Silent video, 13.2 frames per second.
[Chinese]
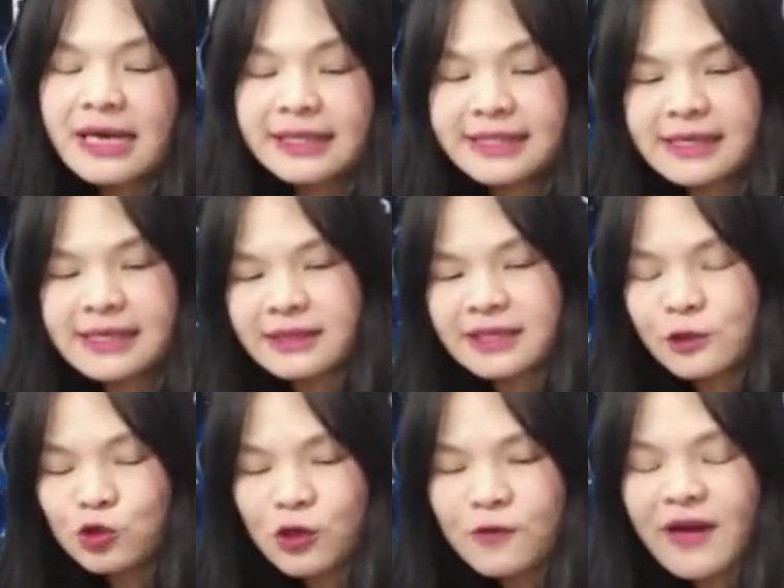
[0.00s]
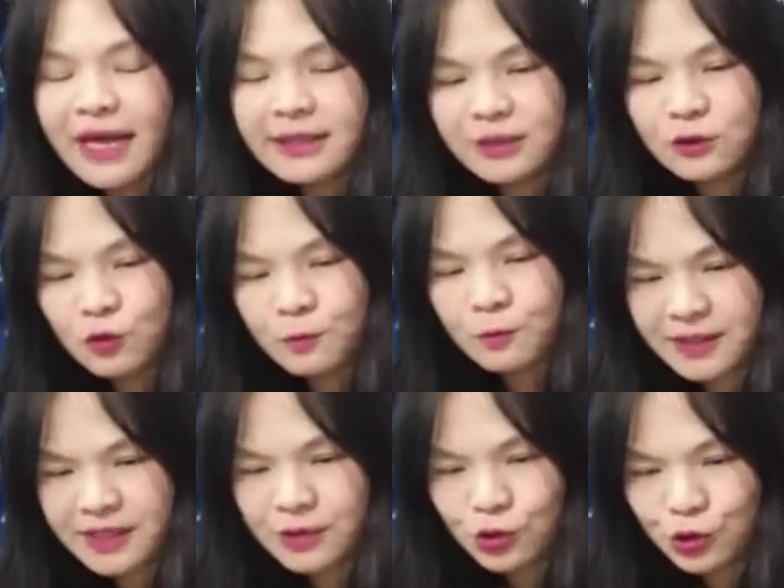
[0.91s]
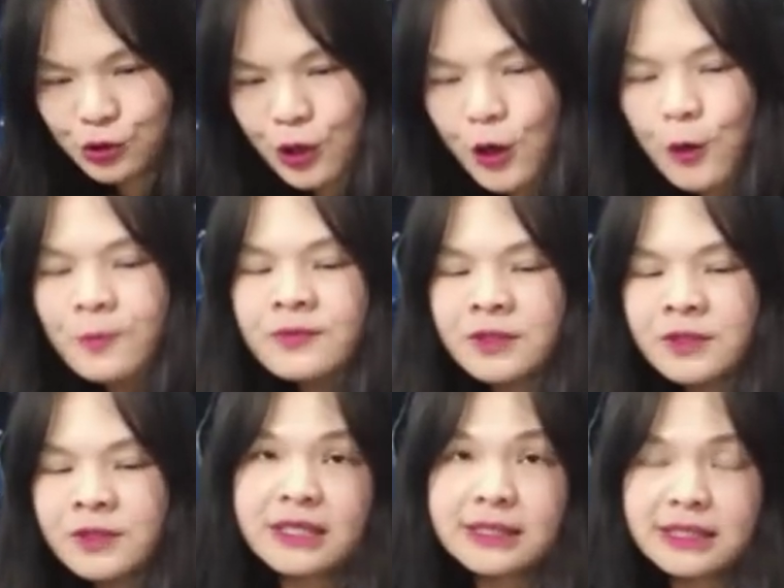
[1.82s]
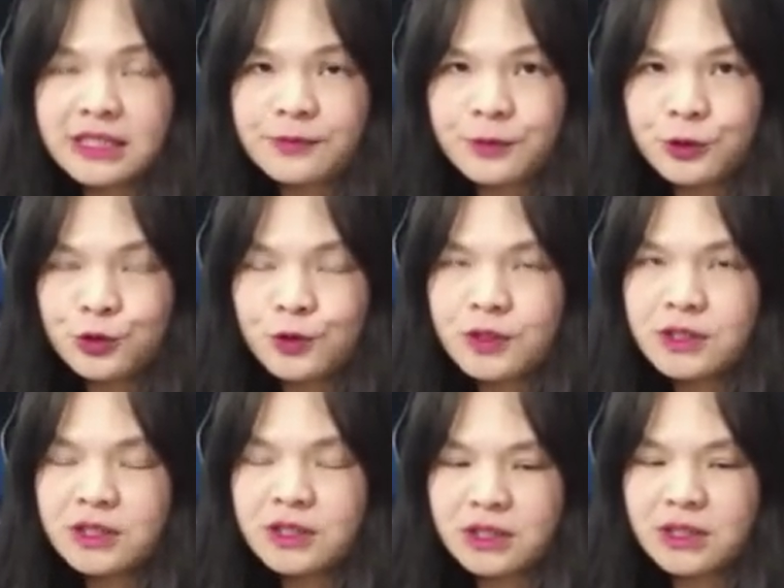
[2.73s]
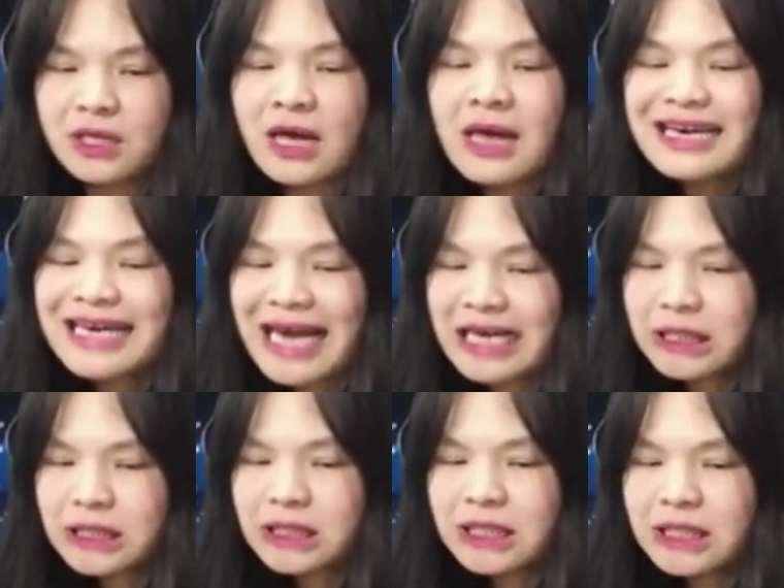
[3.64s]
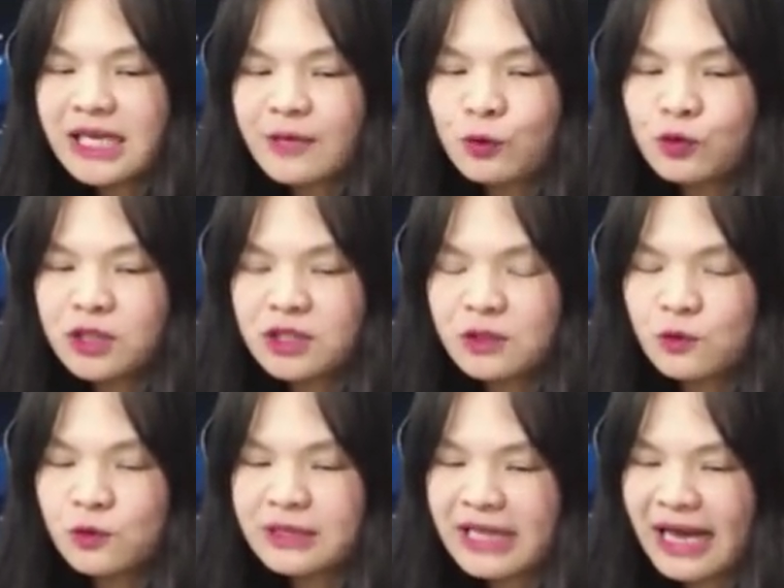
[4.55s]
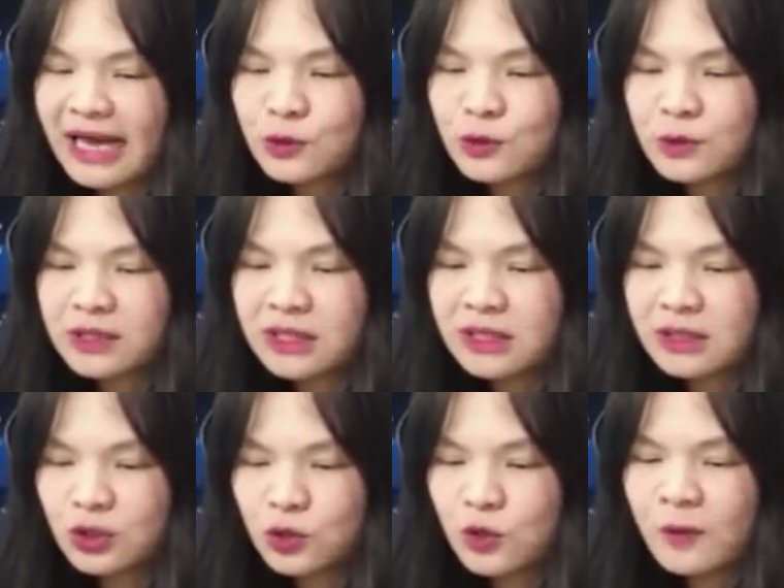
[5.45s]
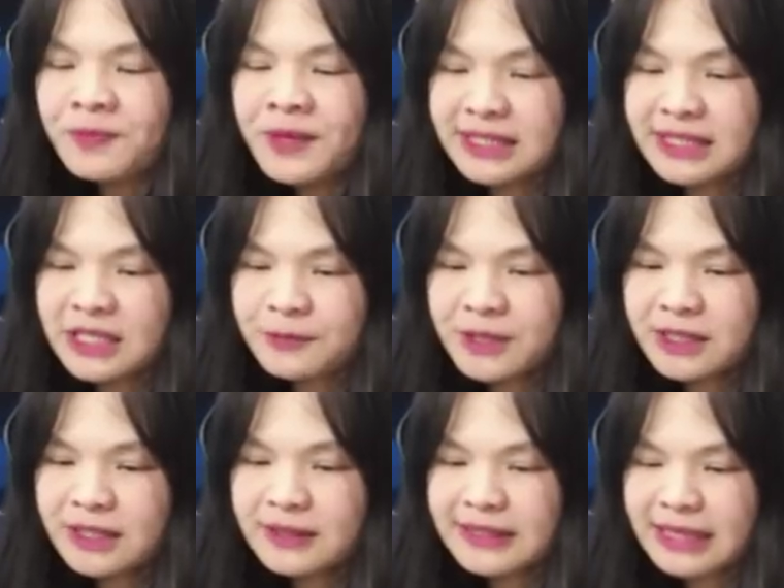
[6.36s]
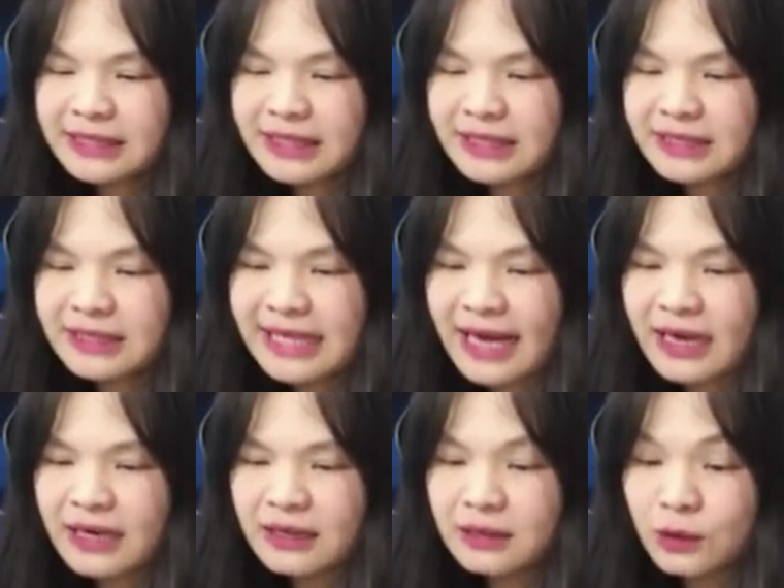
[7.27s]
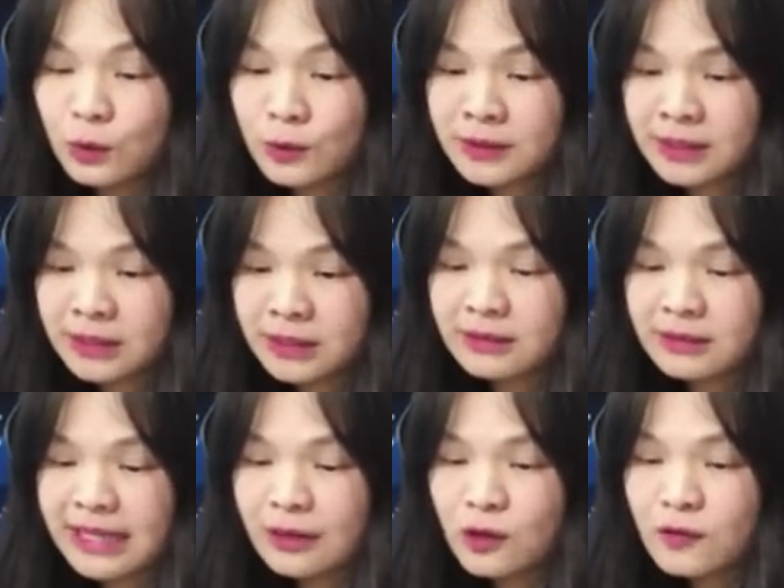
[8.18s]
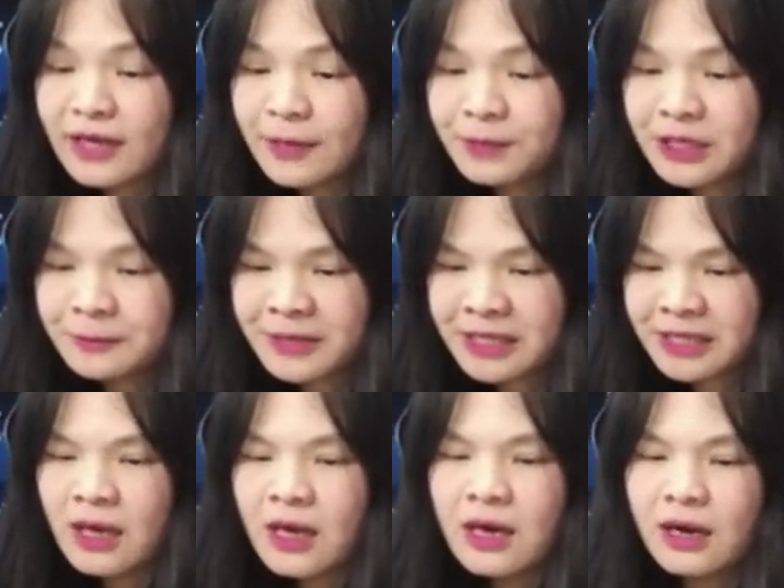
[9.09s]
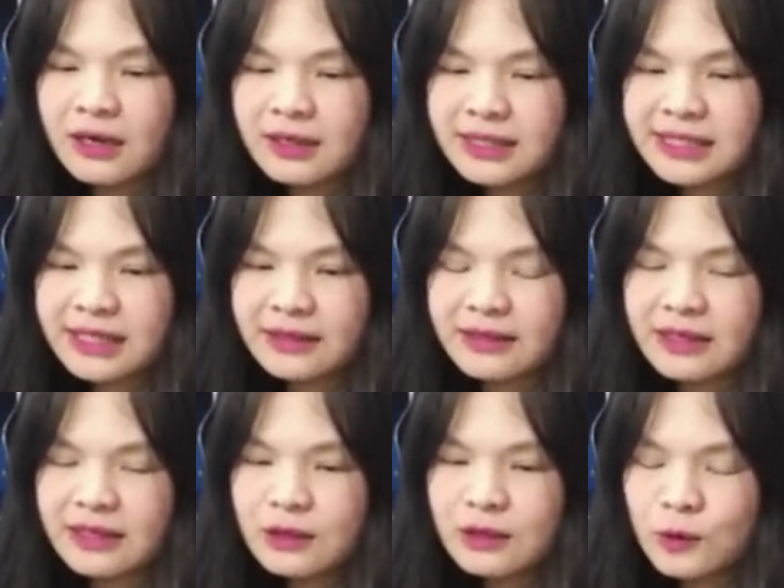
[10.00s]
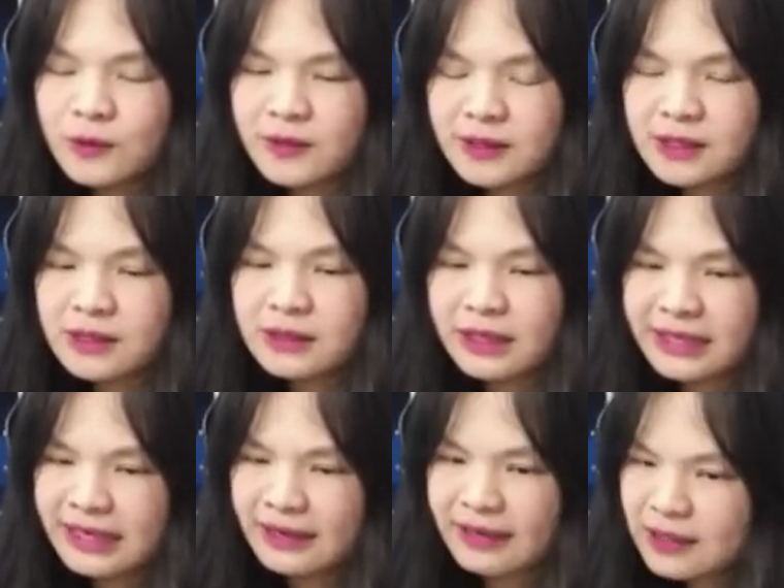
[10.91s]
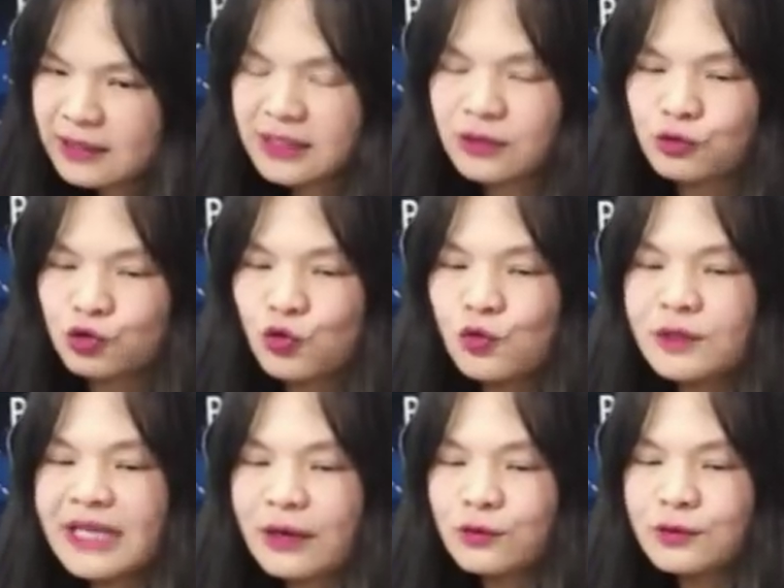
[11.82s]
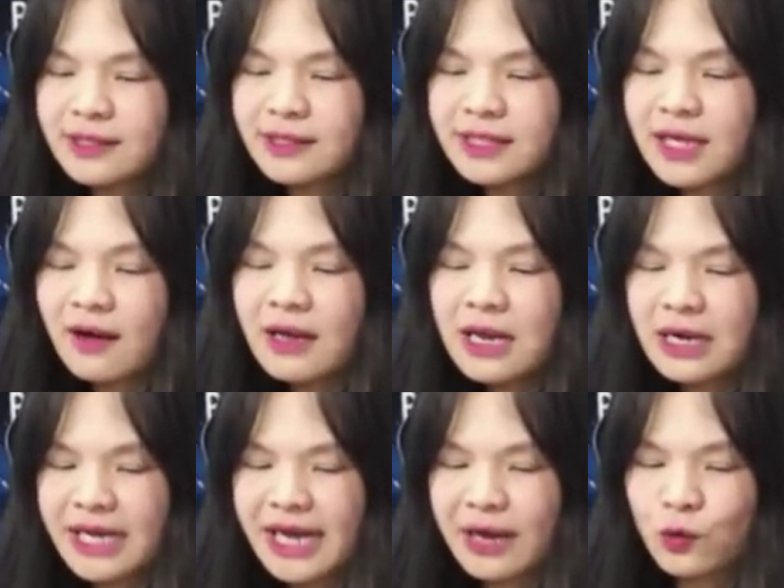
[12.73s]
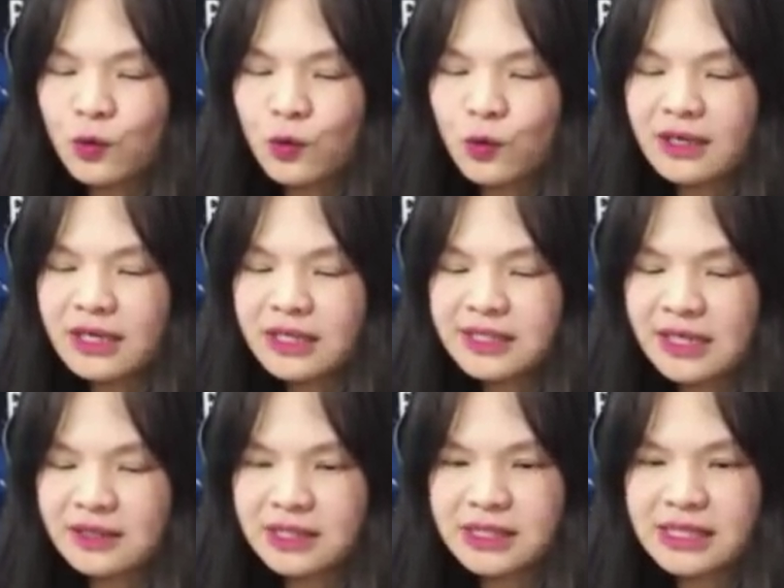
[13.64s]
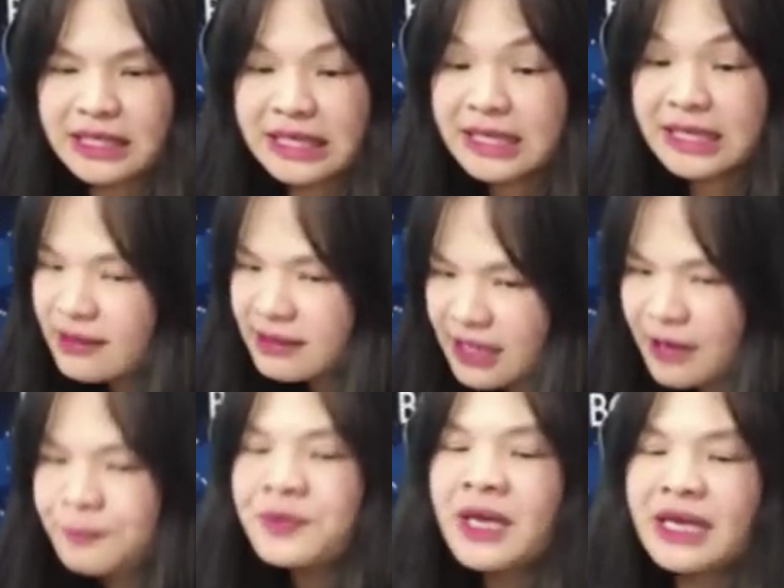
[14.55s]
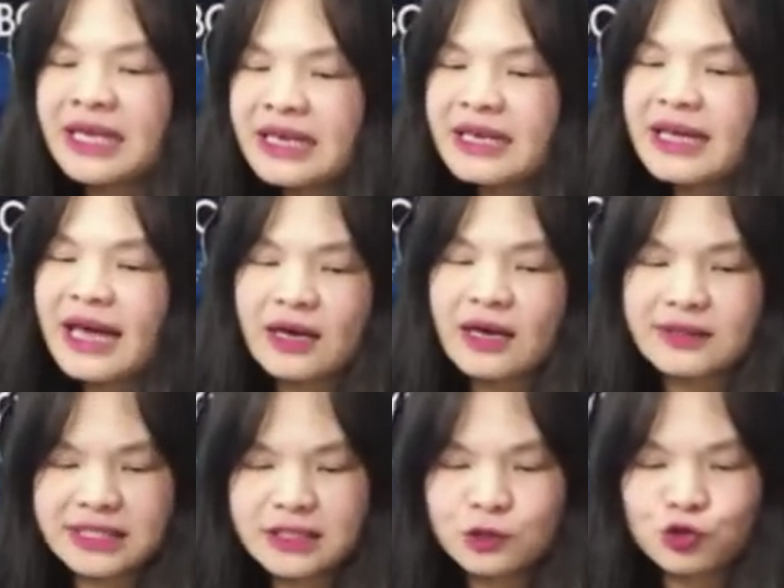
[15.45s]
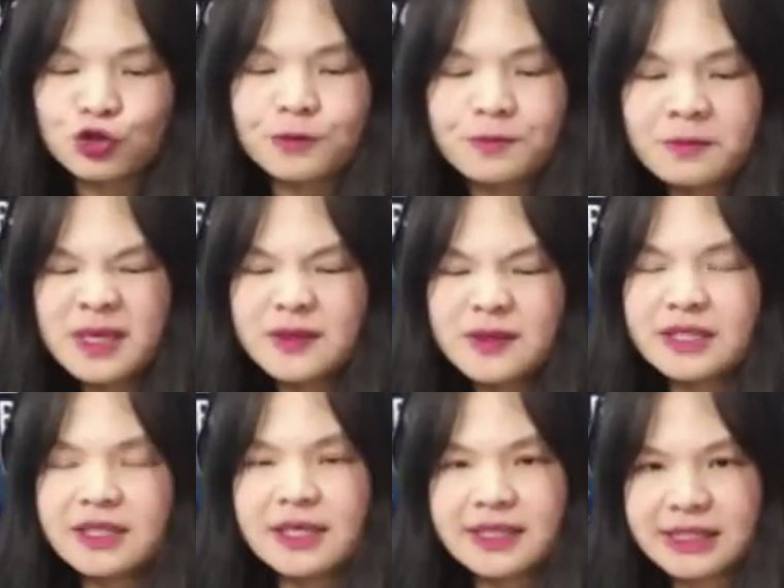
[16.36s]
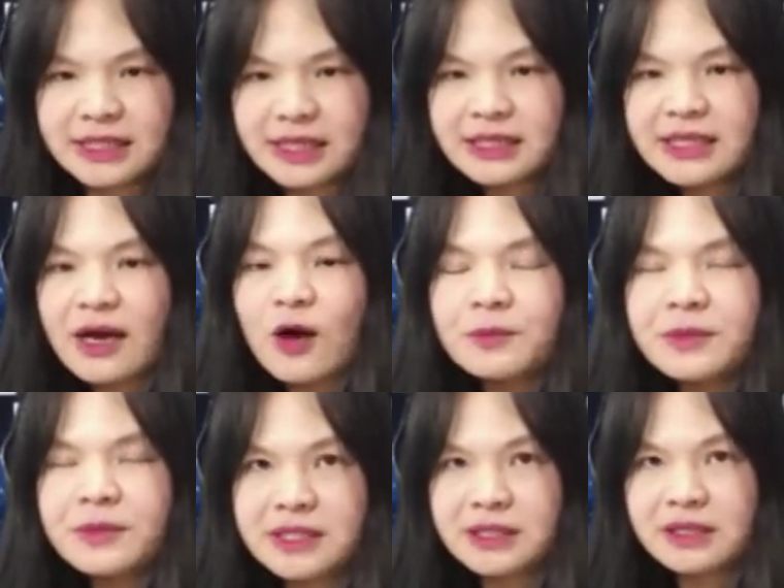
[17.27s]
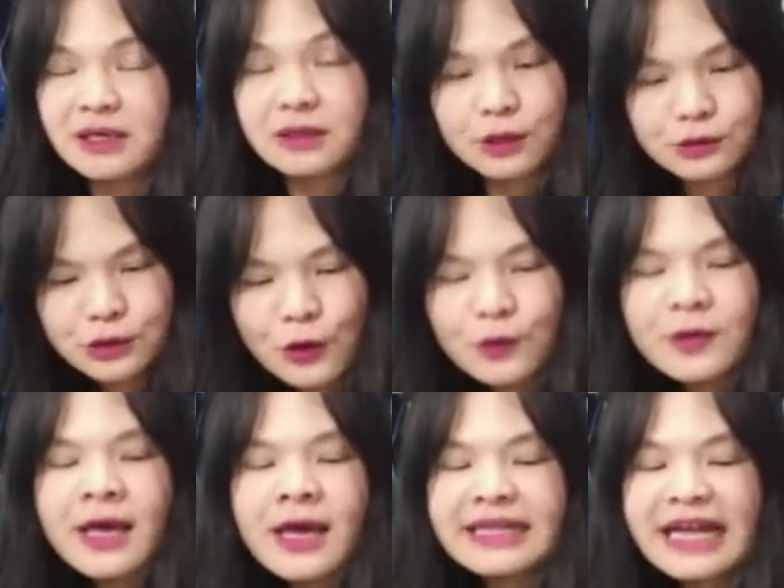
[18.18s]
香港人权法案激怒北京之后，昨天习近平说：“这是干涉内部事务，大错特错。”习近平现在人在俄罗斯哦，他公开批评，而且呢，俄罗斯也力挺中国大陆，强调两国的立场是一样的，应该要继续密集的协调、密集的沟通。